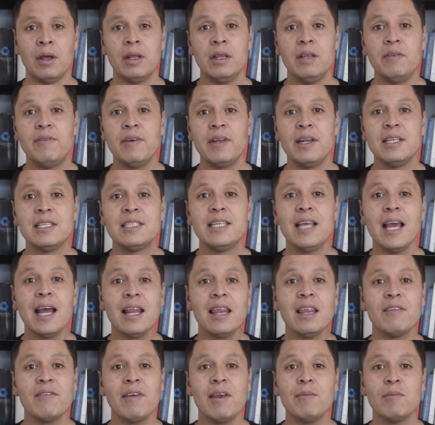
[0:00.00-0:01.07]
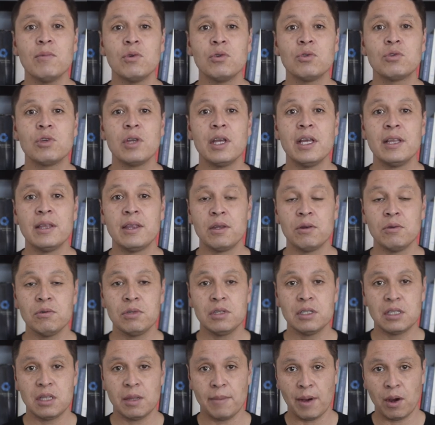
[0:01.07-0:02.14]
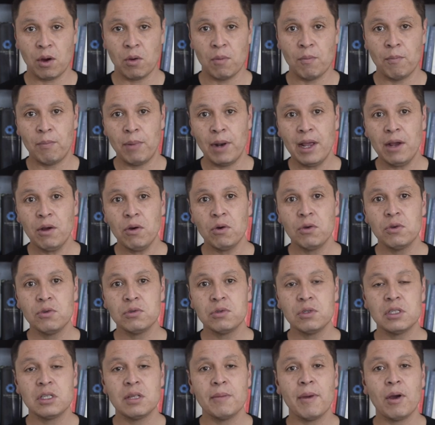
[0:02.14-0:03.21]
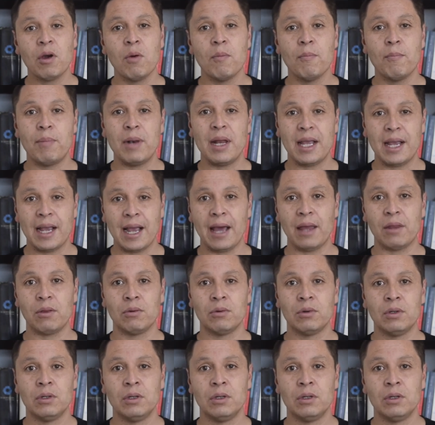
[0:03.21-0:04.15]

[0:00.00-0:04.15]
Diferenciar debemos entre un sistema complejo y un sistema complicado.